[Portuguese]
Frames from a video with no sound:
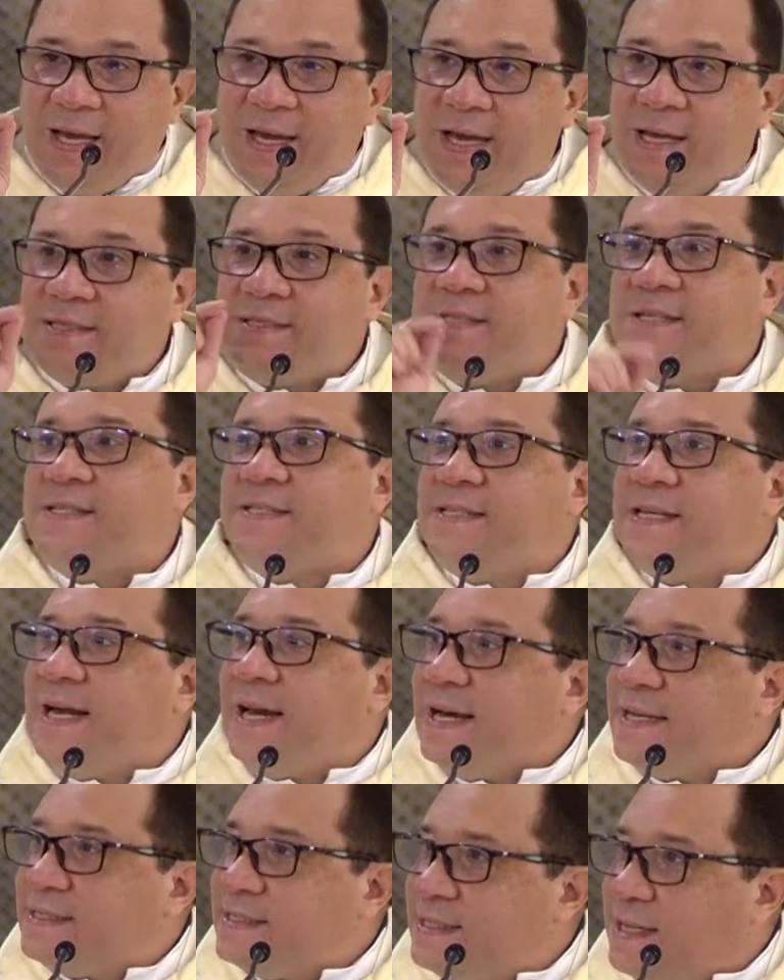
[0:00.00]
esse
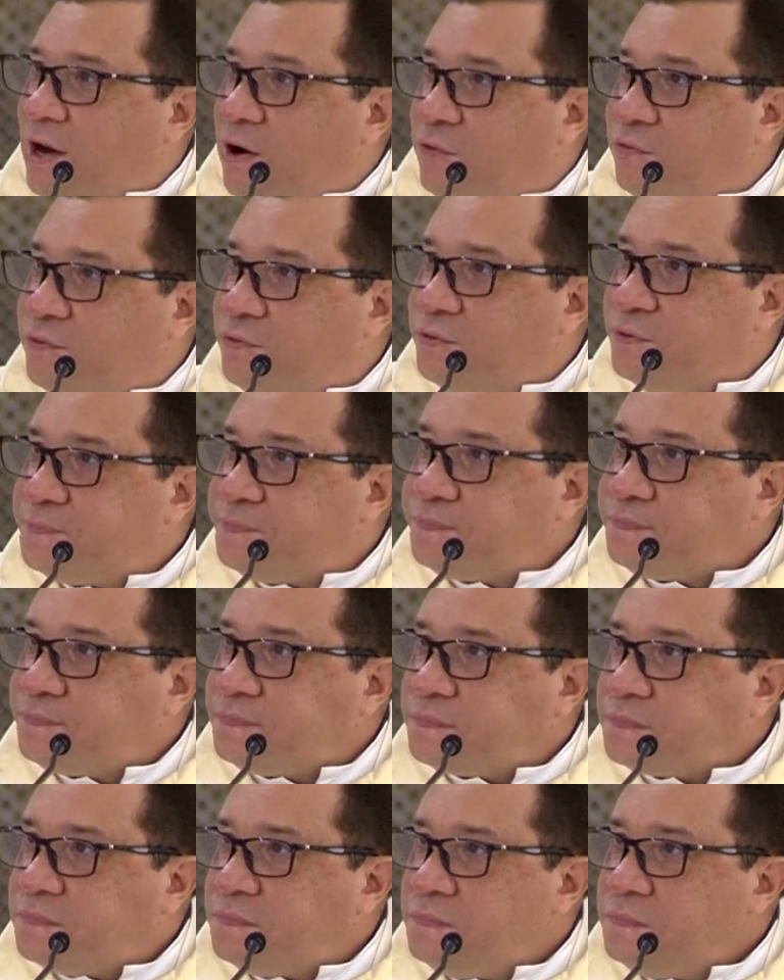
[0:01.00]
será salvo.
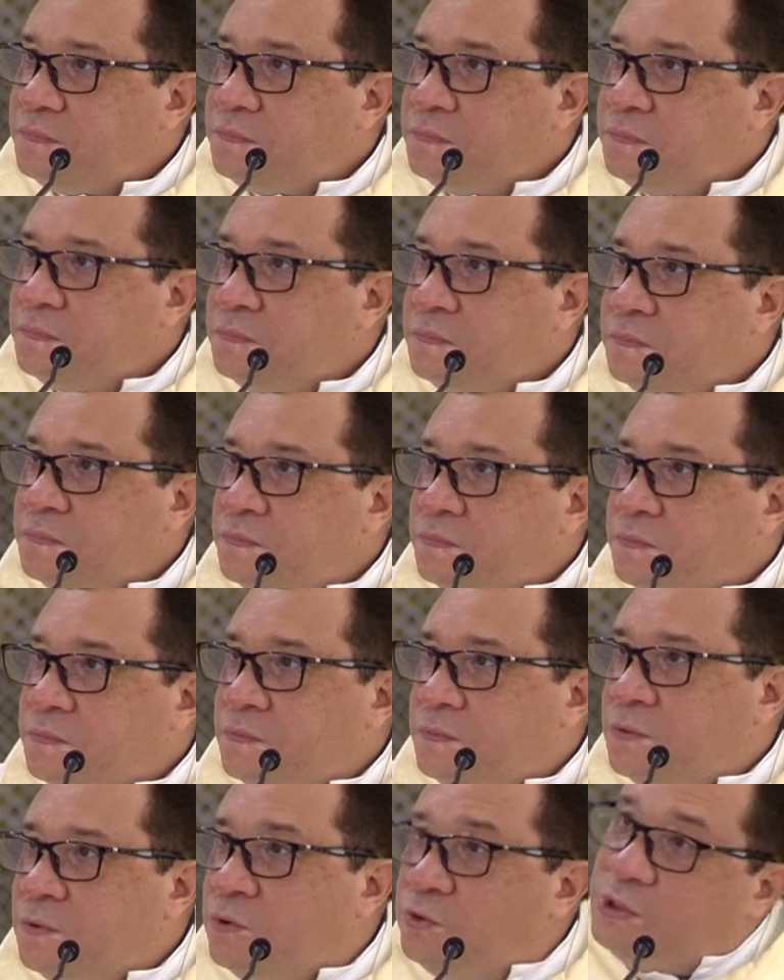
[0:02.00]

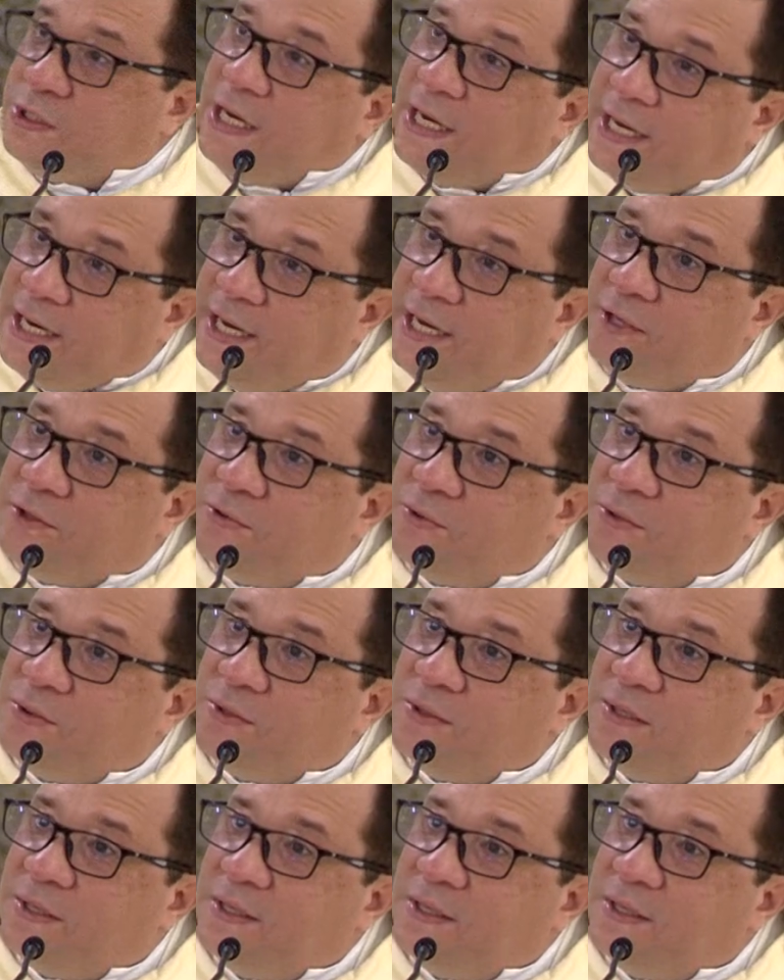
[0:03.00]
O segredo